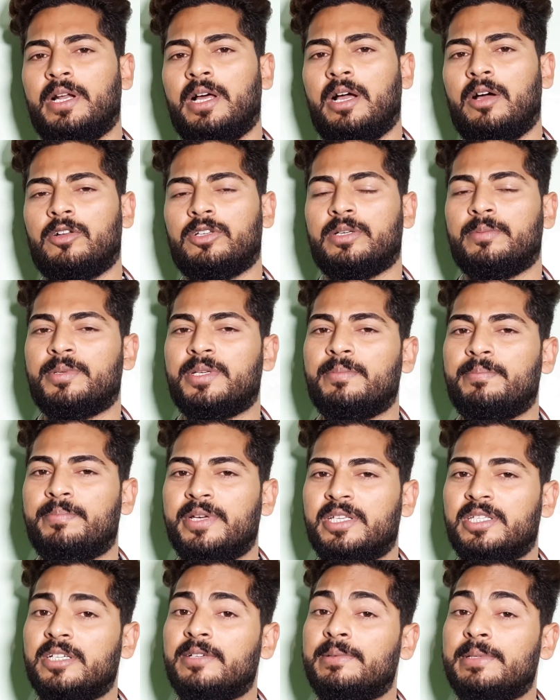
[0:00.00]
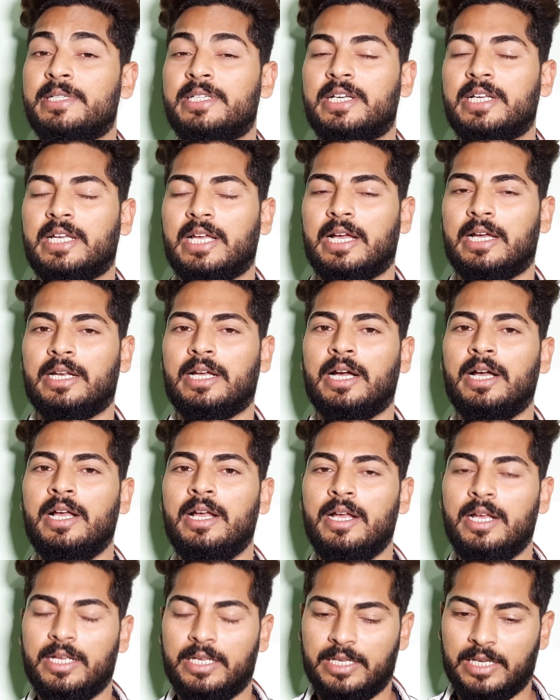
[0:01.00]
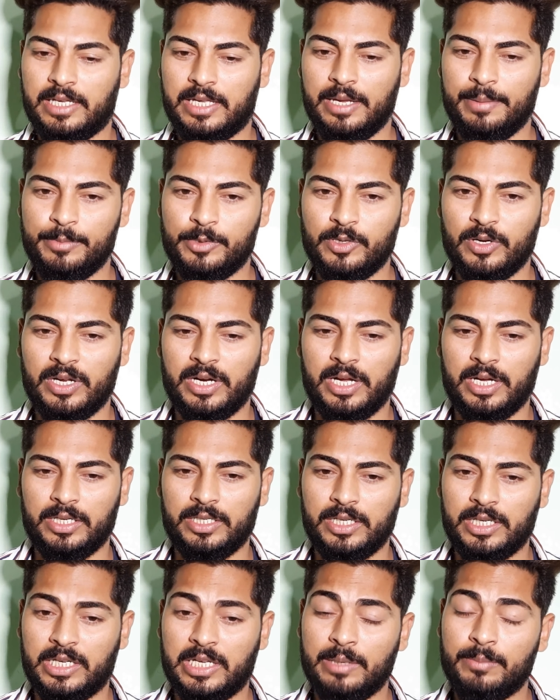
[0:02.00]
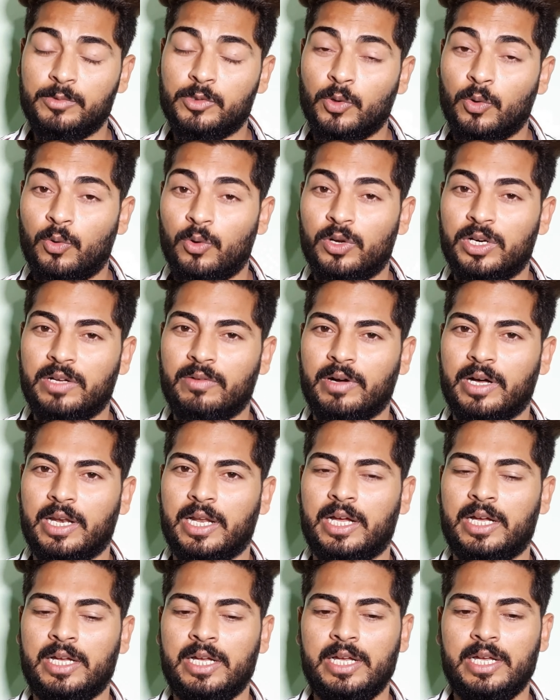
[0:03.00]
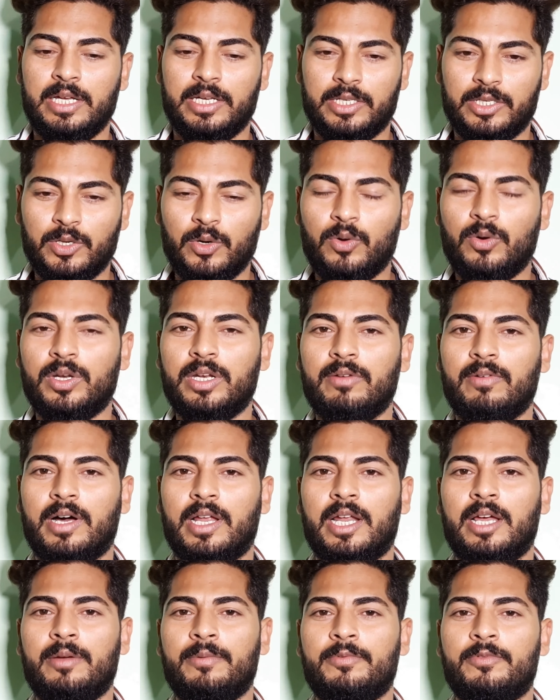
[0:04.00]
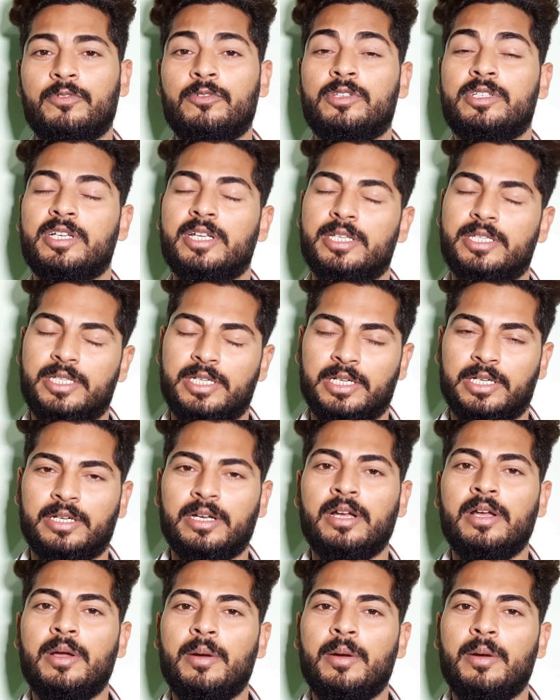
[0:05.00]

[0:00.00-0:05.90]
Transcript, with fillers: बड़ा और सबसे बेसिक फीचर क्या है ना ये गेम जो है ना ये गेम जो होने वाला है ये होने वाला है फ्यूचरिस्टिक